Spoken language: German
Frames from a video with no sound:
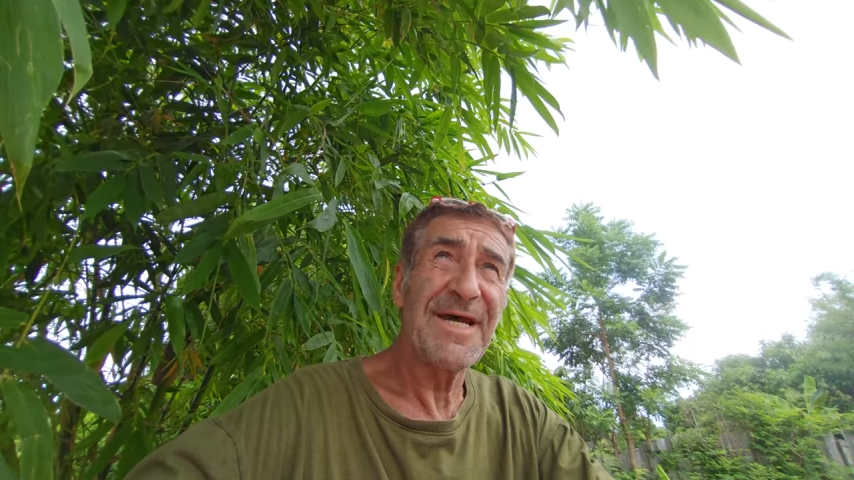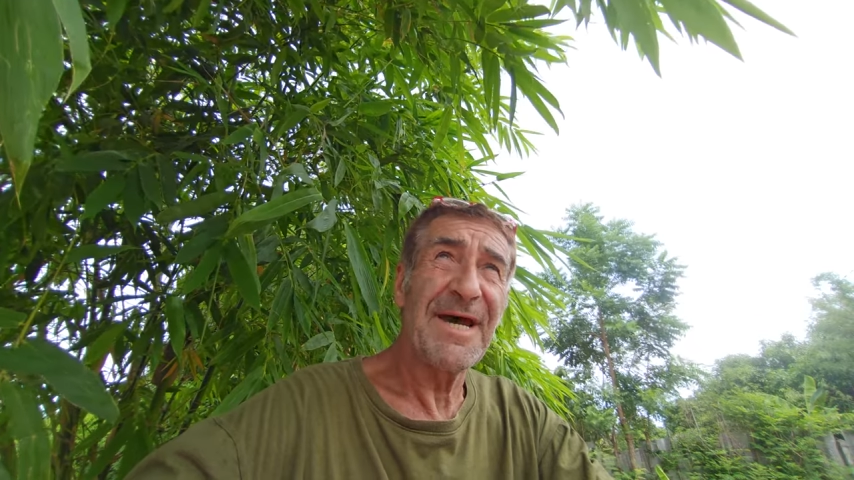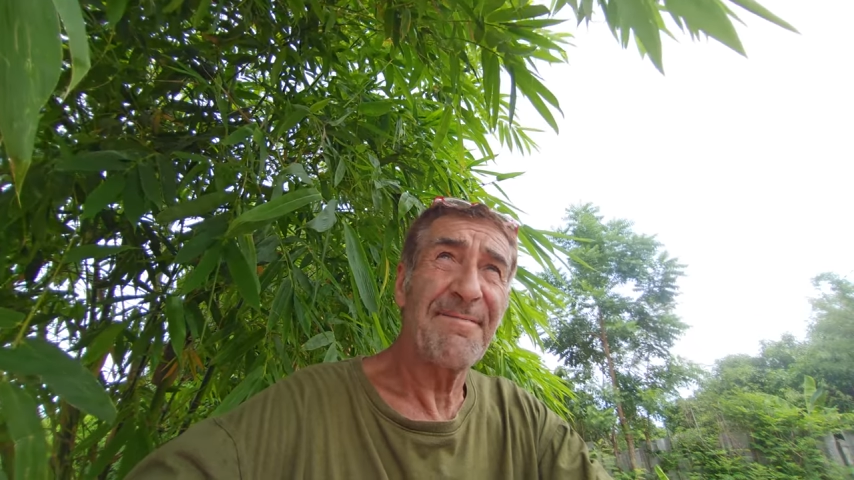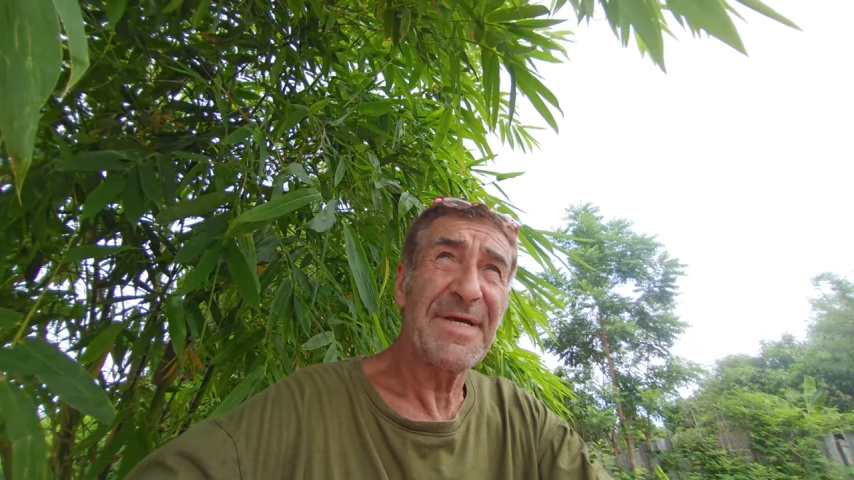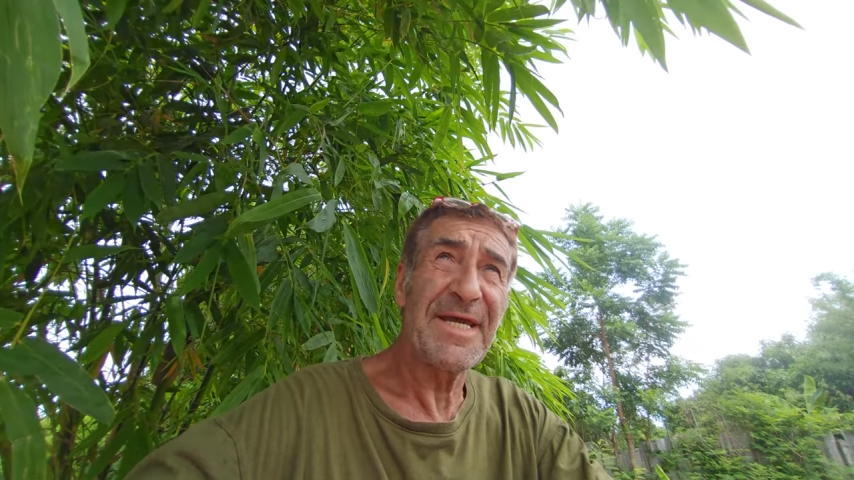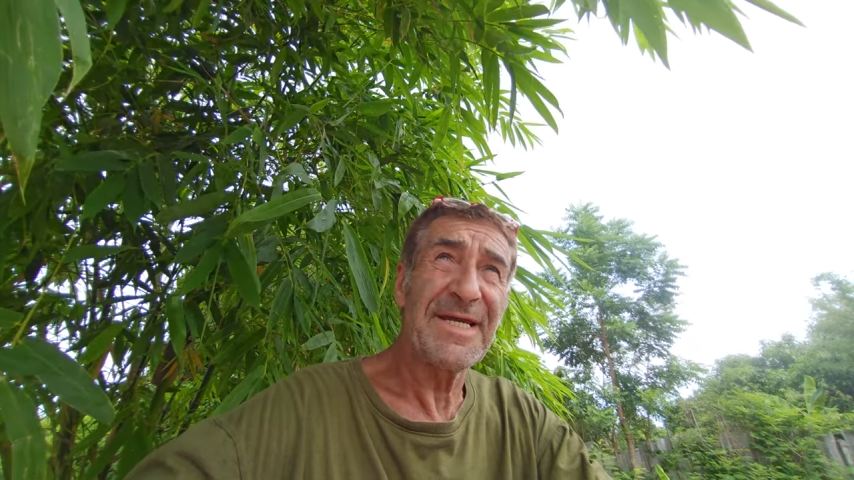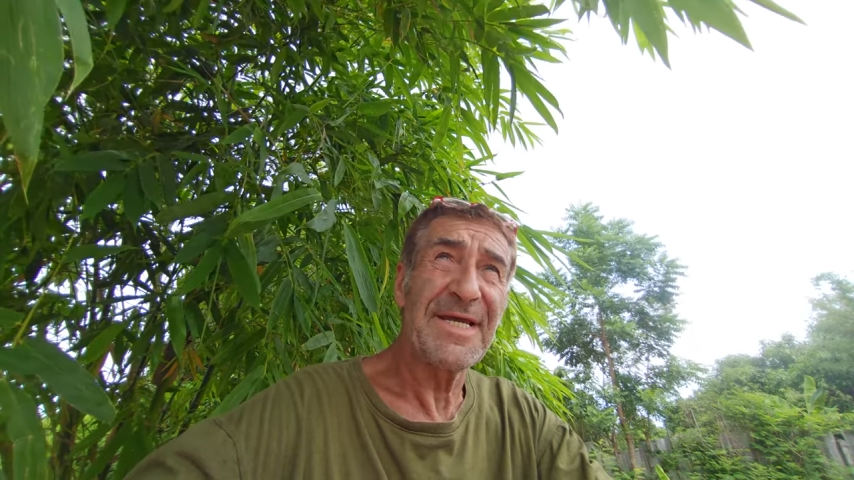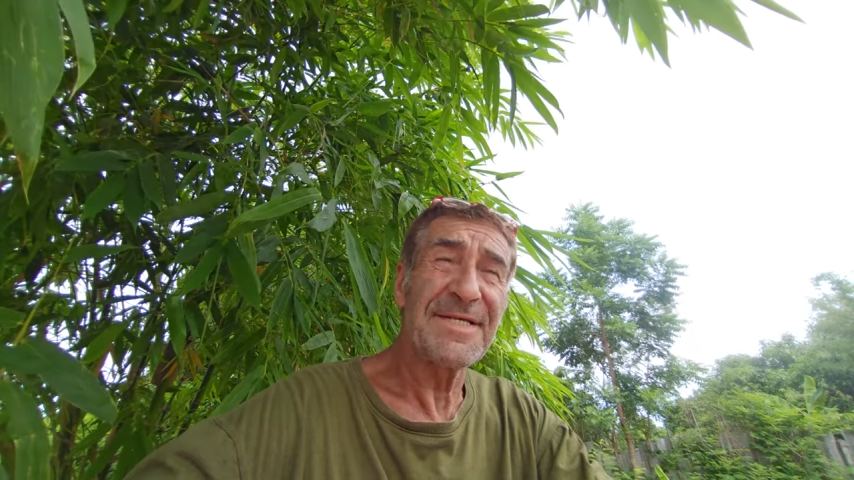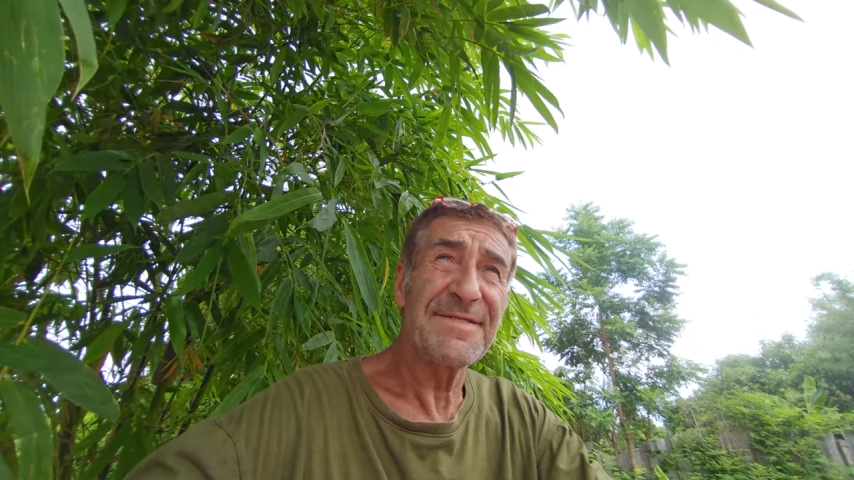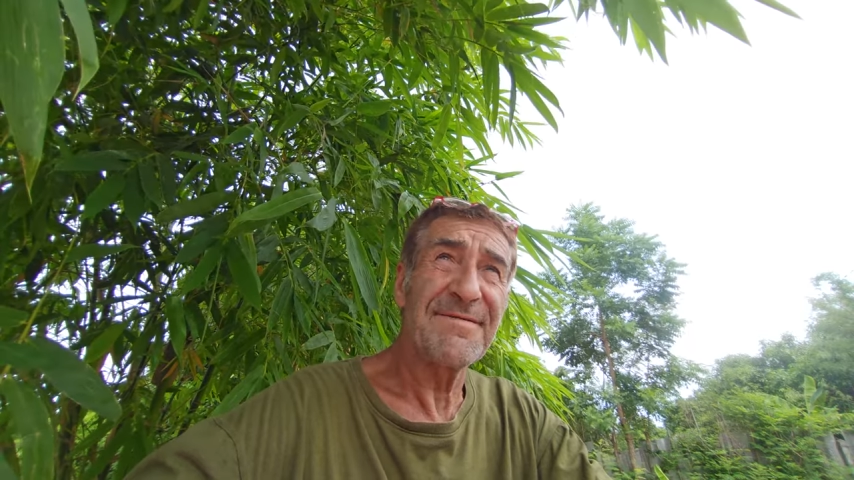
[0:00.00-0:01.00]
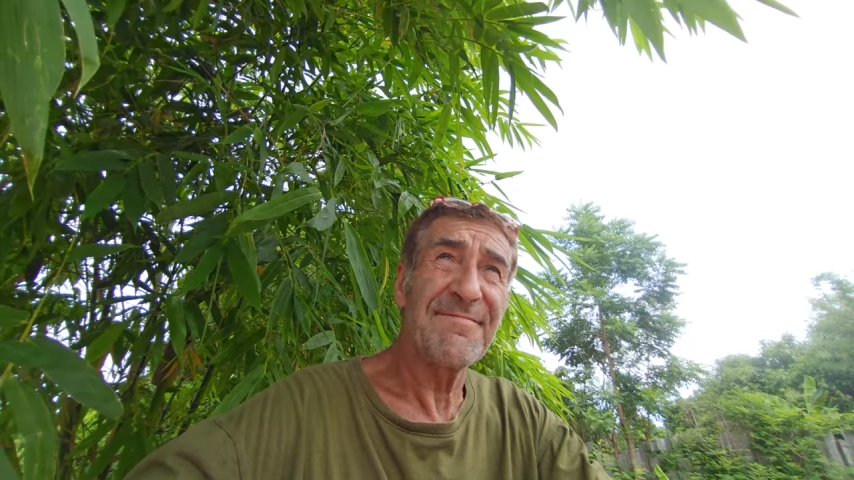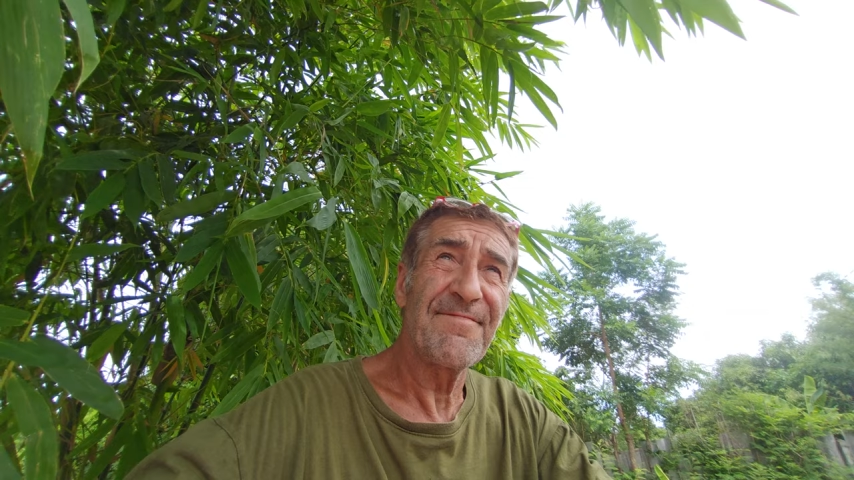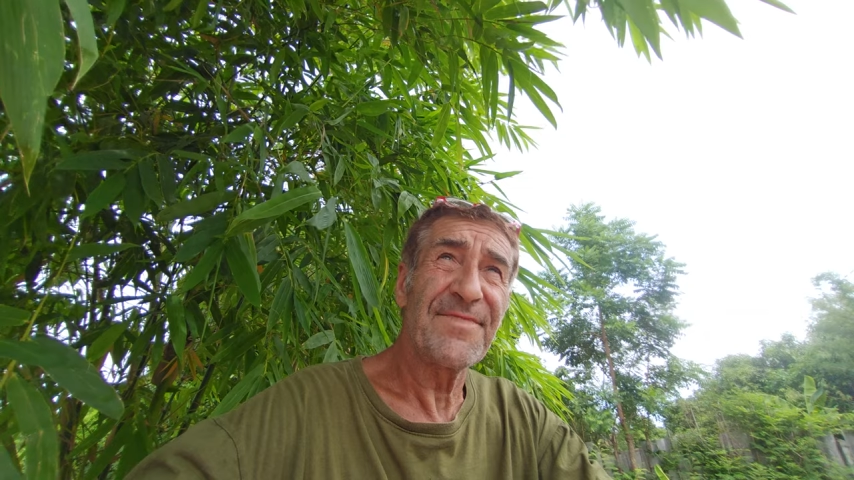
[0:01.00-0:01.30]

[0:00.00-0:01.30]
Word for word: abhängen lassen,